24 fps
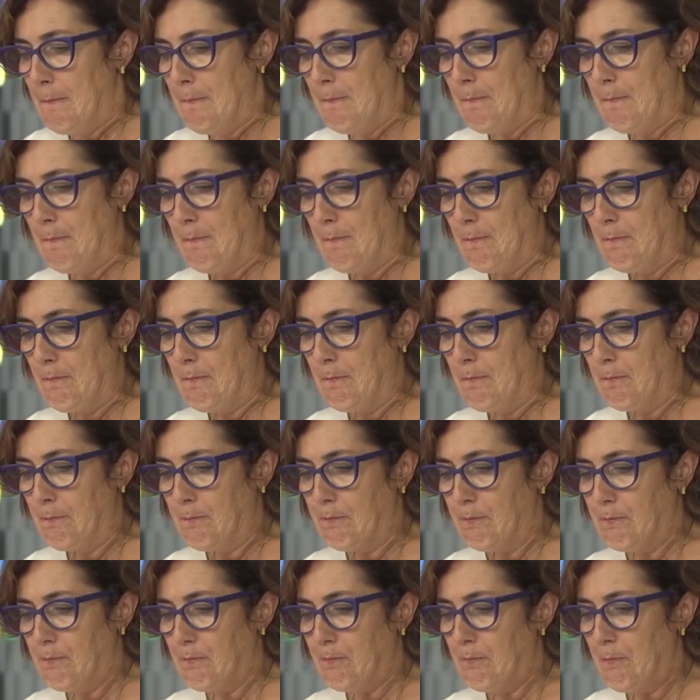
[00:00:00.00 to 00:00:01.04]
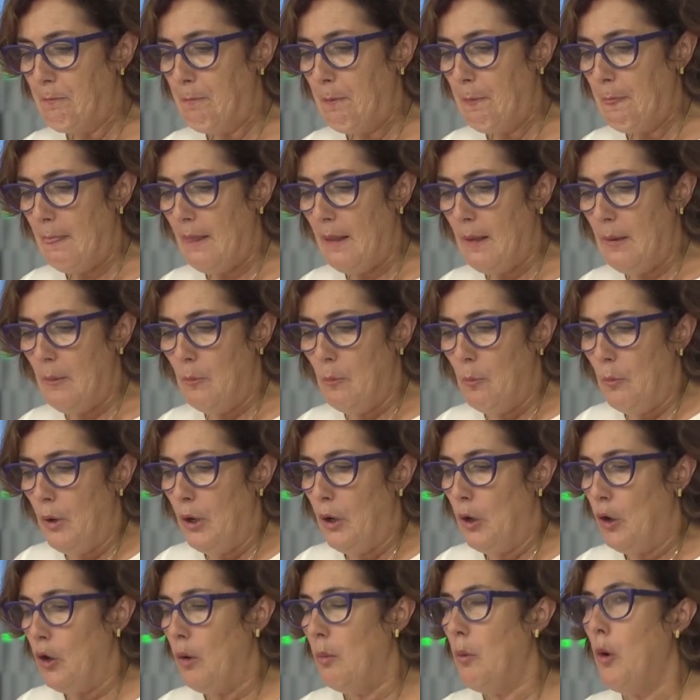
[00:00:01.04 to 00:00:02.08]
Mm,
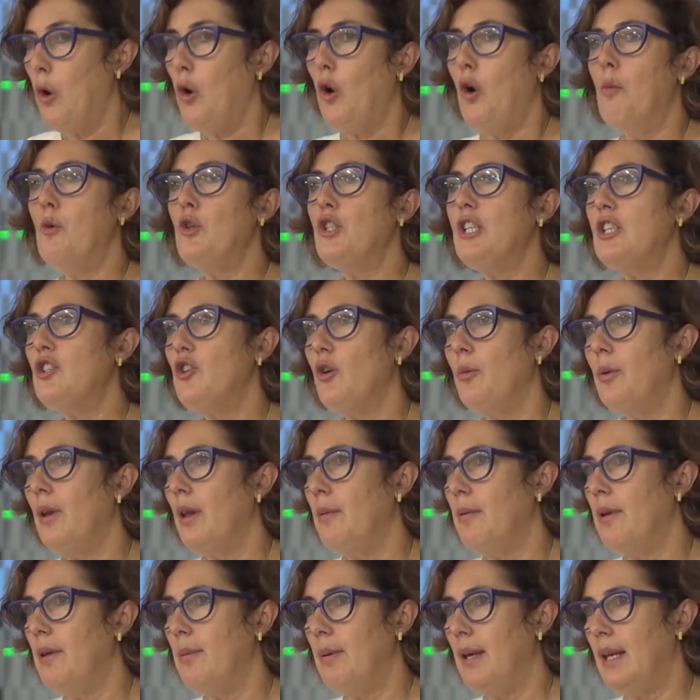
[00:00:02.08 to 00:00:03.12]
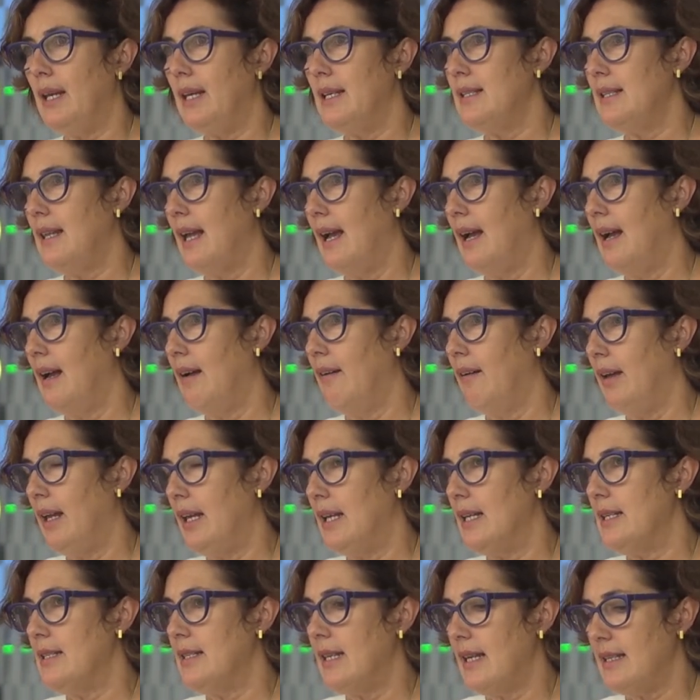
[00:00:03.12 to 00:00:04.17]
bueno, ¿cómo, se sobrevive en esta
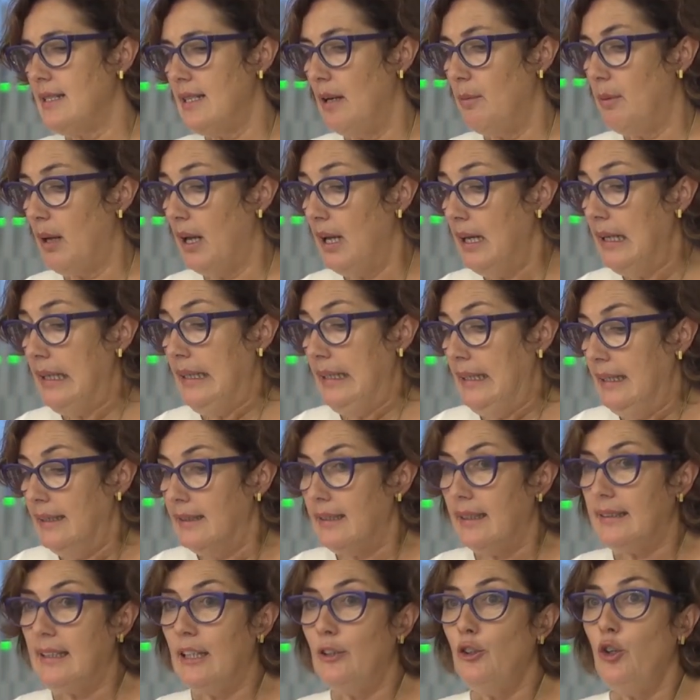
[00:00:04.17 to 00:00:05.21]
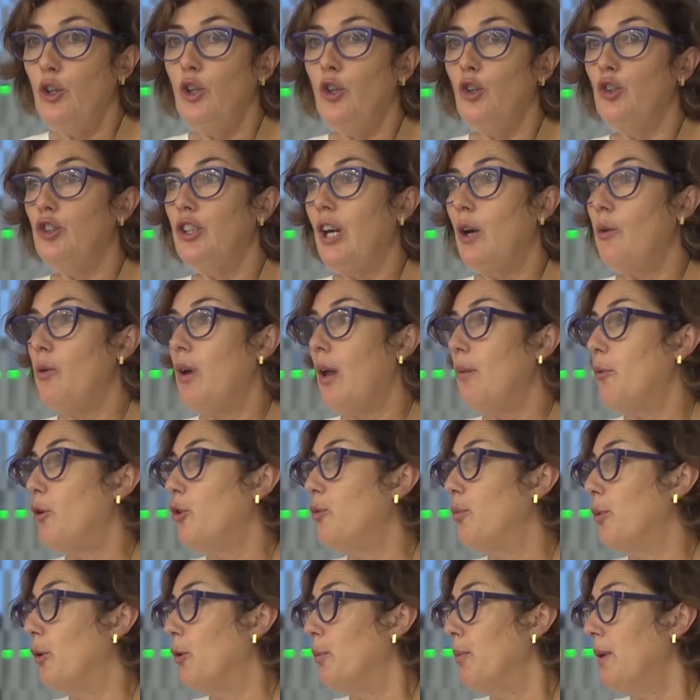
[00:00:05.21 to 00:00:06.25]
selva? Tratando de encontrar una
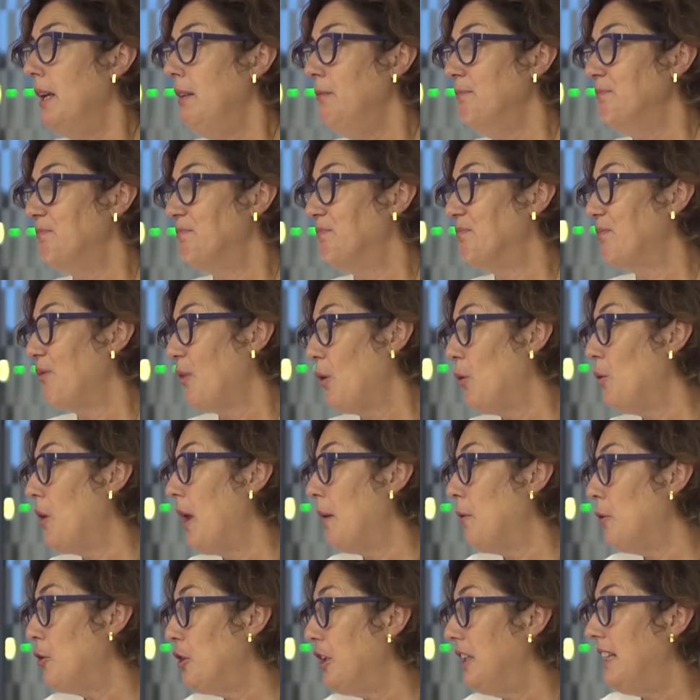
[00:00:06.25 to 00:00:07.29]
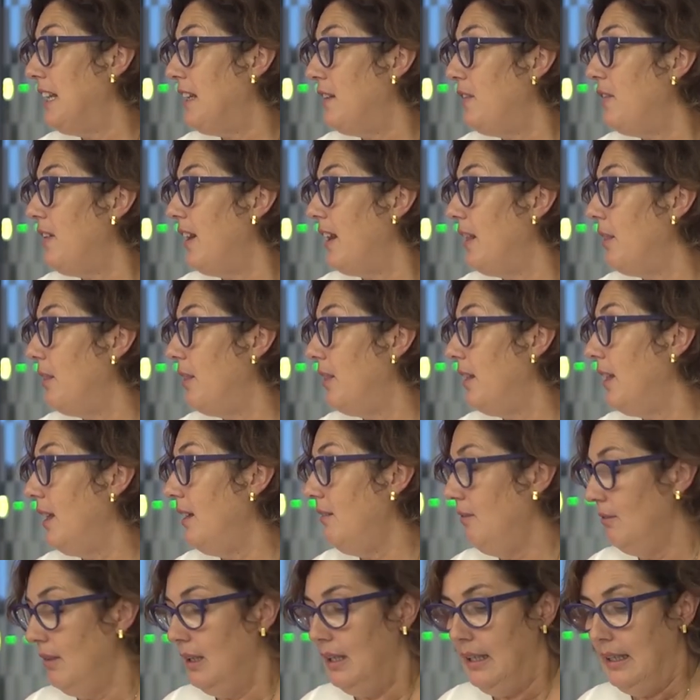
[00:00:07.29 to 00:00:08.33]
voz propia una voz que te
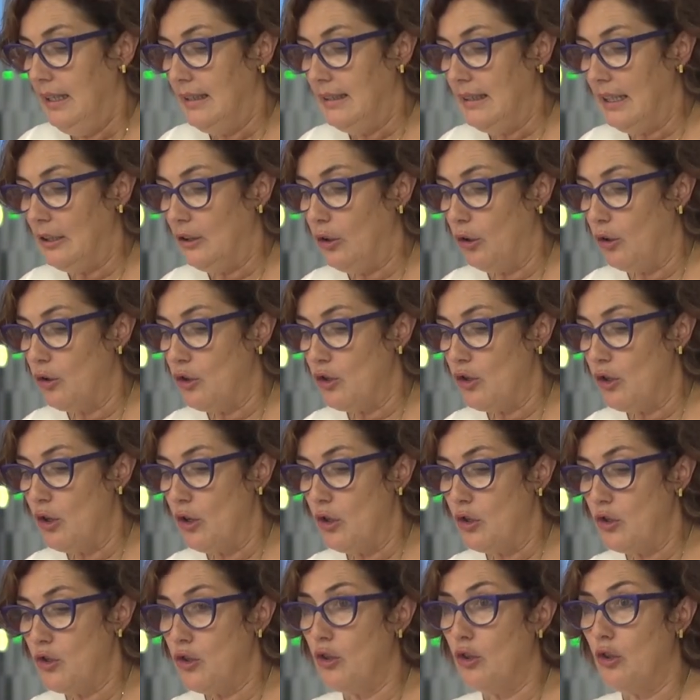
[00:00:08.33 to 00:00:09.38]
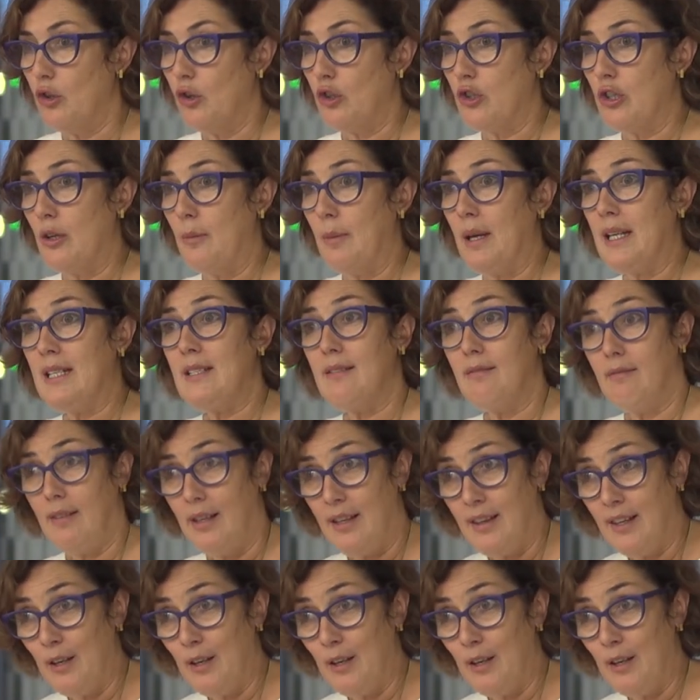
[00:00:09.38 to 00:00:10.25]
diferencie de todos los, demás. Y